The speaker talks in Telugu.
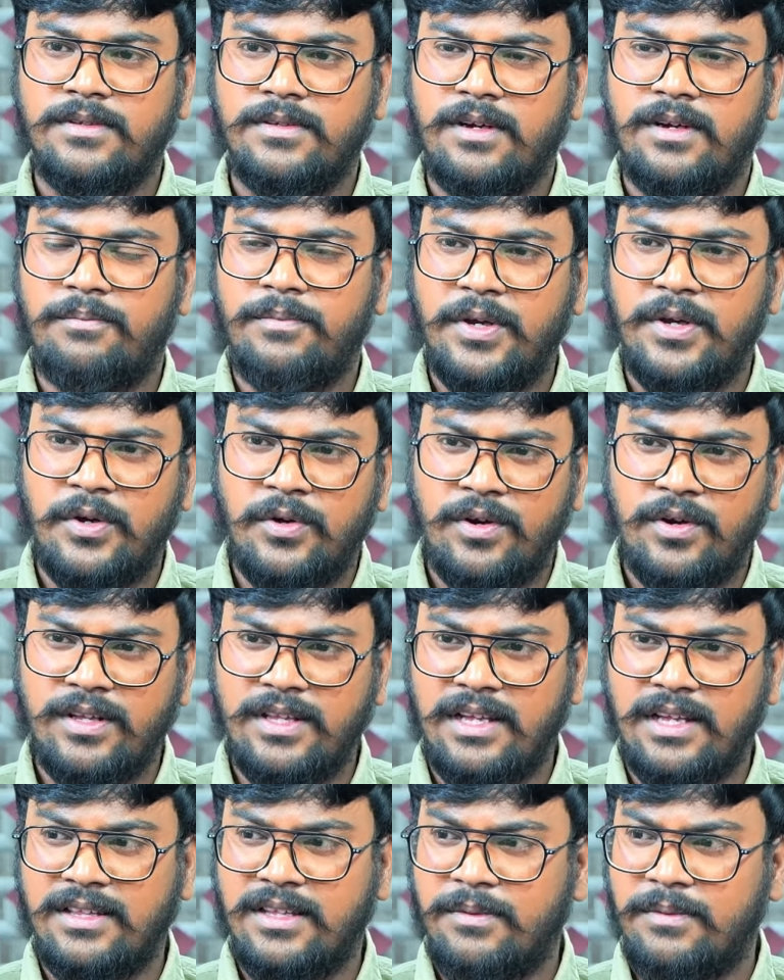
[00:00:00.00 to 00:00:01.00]
సో అమ్మాయి
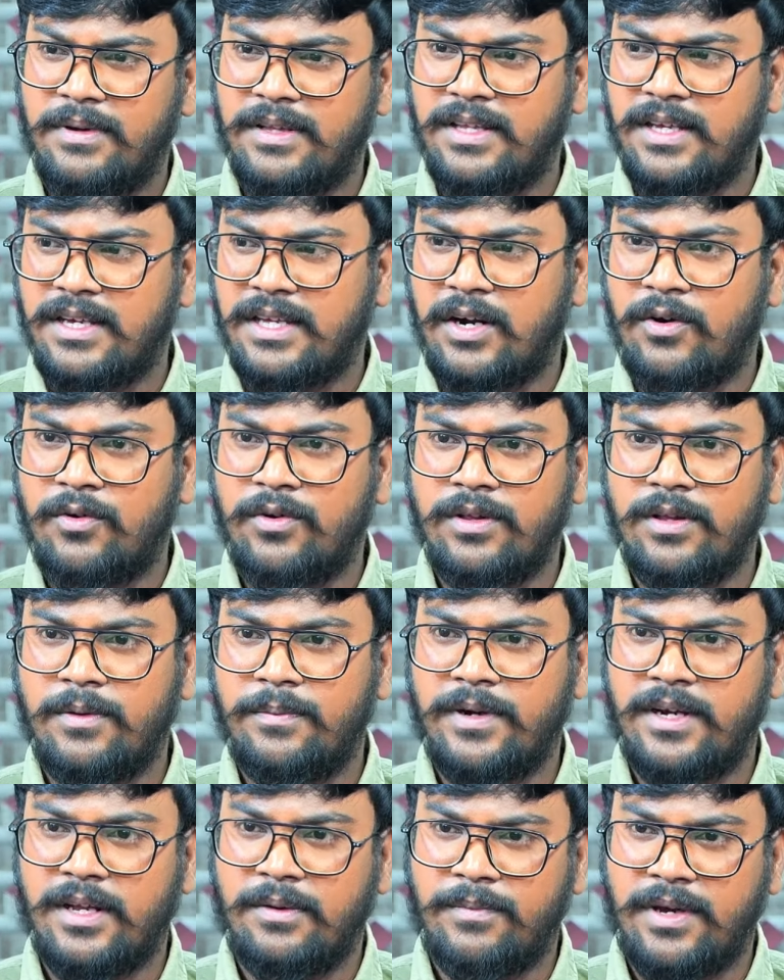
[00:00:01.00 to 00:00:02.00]
ఒక్కతే అంతమంది క్రౌడ్
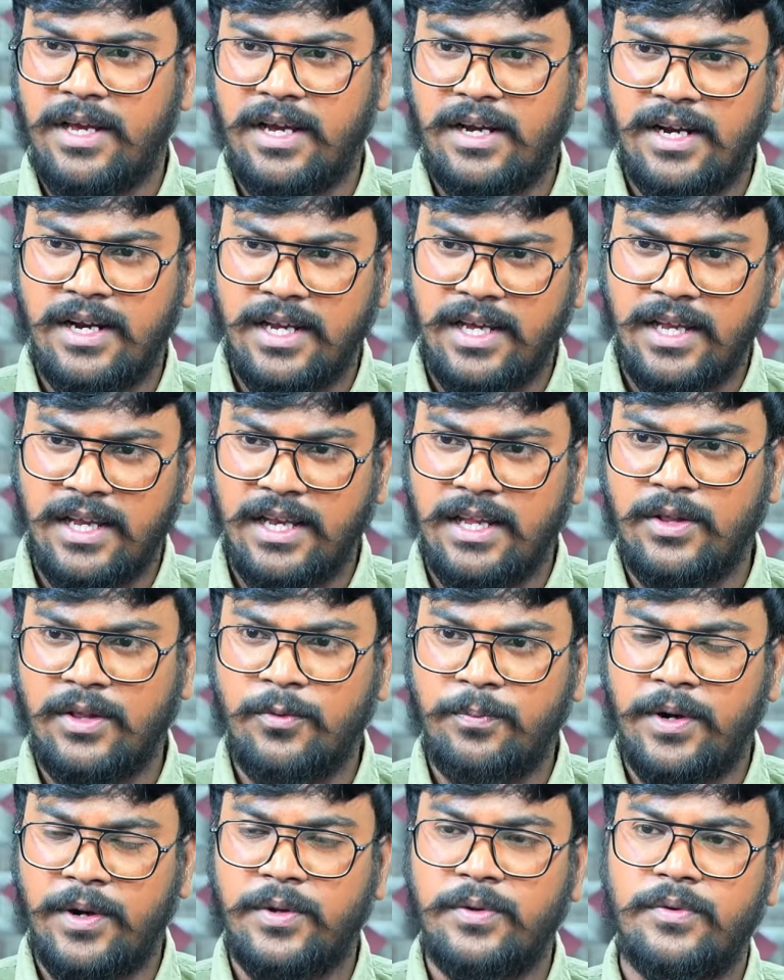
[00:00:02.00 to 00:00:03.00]
వదిలిపెట్టి అమ్మాయి ఎక్కడికి
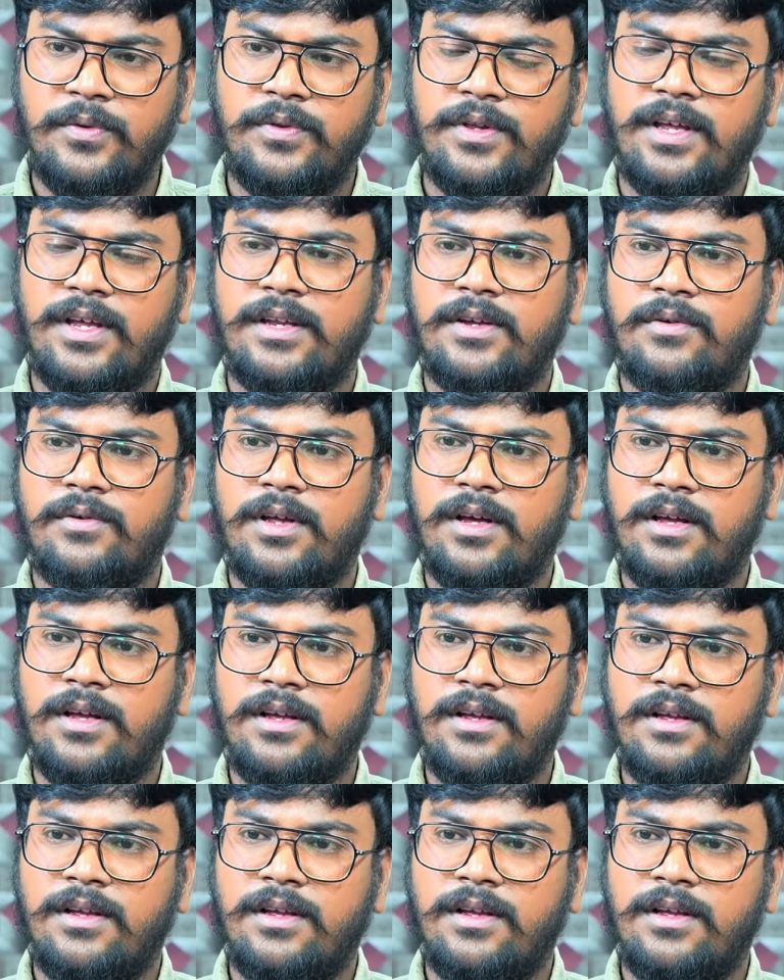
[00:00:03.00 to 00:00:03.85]
వెళ్ళేందుకు పడుకుంది అని కూడా